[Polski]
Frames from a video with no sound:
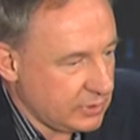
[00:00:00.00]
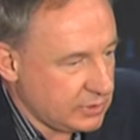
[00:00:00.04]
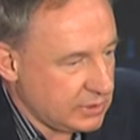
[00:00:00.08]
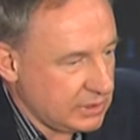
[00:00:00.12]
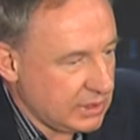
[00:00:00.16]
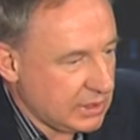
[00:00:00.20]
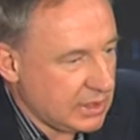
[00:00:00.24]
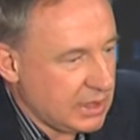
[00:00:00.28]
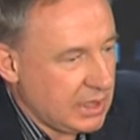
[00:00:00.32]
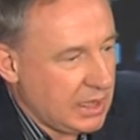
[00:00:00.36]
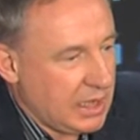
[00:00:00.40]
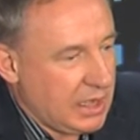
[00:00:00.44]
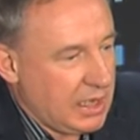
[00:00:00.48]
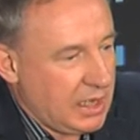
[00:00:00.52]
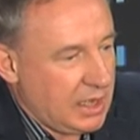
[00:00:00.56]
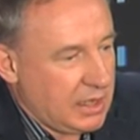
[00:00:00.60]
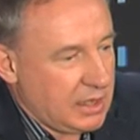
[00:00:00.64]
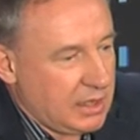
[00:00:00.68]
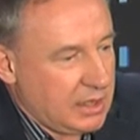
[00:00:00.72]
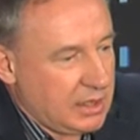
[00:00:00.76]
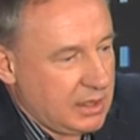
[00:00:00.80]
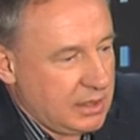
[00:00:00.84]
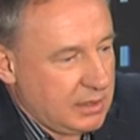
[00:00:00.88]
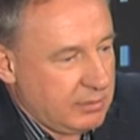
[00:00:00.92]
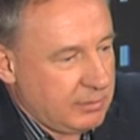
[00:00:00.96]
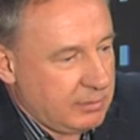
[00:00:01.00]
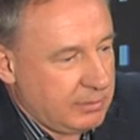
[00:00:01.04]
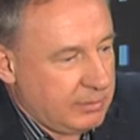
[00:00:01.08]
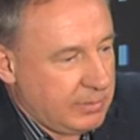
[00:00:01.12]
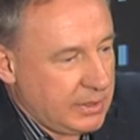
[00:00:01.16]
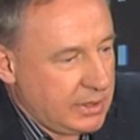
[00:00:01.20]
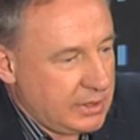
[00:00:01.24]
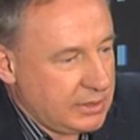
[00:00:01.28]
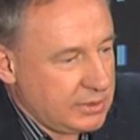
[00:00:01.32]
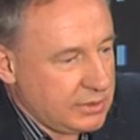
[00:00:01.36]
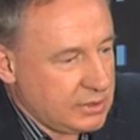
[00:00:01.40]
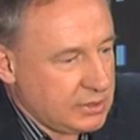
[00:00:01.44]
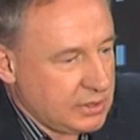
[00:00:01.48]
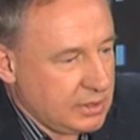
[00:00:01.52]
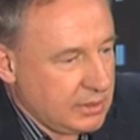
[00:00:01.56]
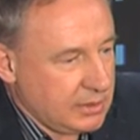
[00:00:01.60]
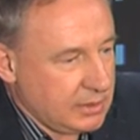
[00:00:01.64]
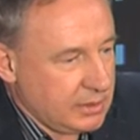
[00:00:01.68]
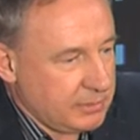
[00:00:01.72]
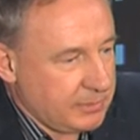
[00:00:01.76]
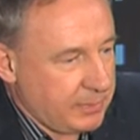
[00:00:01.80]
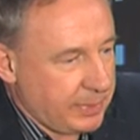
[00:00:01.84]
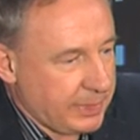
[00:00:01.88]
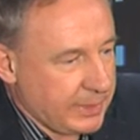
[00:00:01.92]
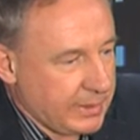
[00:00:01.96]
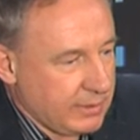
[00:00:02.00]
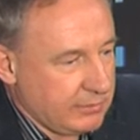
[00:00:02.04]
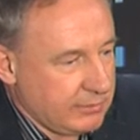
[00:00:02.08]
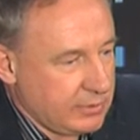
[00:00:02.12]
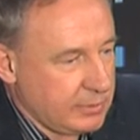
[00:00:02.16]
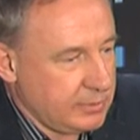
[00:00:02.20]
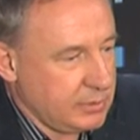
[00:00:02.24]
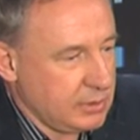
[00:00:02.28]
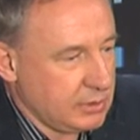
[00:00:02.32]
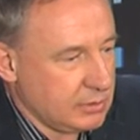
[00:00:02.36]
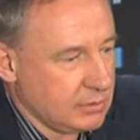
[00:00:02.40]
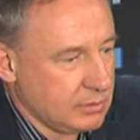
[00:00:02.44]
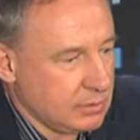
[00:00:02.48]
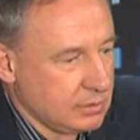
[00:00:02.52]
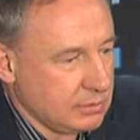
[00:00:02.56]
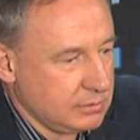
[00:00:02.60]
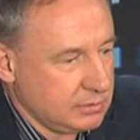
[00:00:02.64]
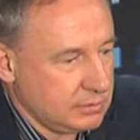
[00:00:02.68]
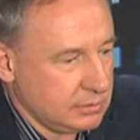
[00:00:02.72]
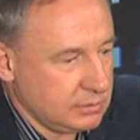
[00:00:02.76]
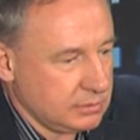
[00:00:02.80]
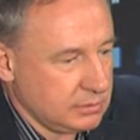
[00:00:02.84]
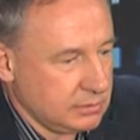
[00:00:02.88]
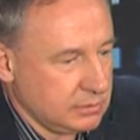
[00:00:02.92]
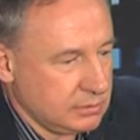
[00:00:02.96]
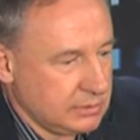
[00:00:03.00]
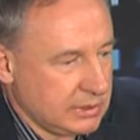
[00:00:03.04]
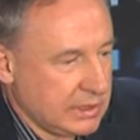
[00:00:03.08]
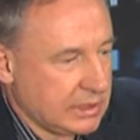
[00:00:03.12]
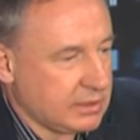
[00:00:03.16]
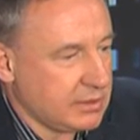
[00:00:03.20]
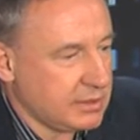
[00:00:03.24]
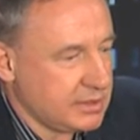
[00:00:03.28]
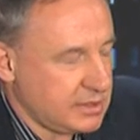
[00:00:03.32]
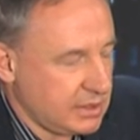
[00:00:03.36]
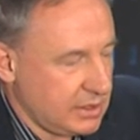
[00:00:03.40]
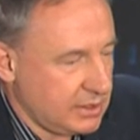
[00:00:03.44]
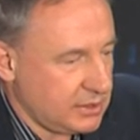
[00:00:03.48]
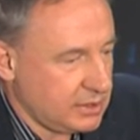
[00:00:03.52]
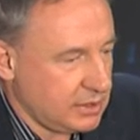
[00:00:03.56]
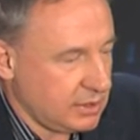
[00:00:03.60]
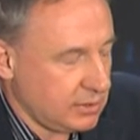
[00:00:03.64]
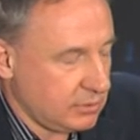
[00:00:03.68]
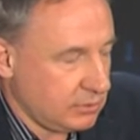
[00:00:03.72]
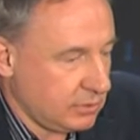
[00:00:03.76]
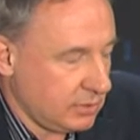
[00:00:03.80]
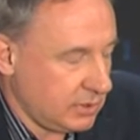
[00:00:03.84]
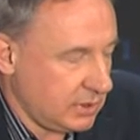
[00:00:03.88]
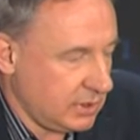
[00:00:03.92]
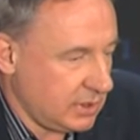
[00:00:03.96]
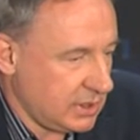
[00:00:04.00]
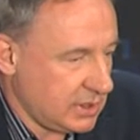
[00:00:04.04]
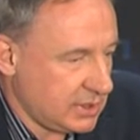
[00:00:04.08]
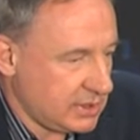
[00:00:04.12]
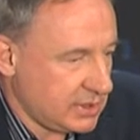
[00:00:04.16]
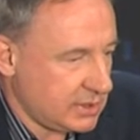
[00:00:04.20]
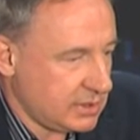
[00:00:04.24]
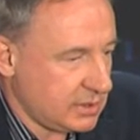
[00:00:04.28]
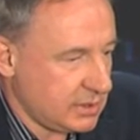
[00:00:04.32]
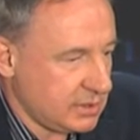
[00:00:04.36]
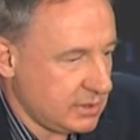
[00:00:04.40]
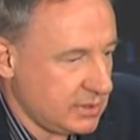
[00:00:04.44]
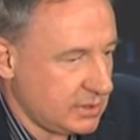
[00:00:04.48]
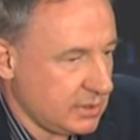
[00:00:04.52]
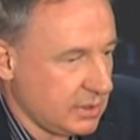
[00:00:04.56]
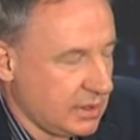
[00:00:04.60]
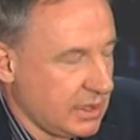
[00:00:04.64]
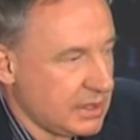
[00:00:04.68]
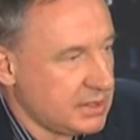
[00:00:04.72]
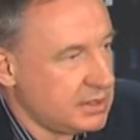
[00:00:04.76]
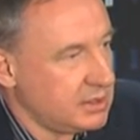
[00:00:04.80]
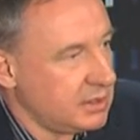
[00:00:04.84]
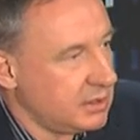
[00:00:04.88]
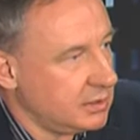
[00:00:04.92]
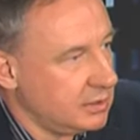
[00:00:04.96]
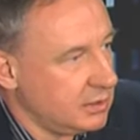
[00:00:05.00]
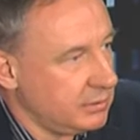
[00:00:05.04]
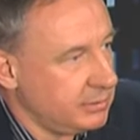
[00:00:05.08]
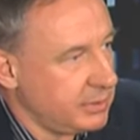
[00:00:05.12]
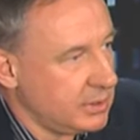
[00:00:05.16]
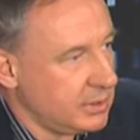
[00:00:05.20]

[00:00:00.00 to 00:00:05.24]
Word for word: Woźniak będzie w Rybniku na koncercie, który jest z okazji jego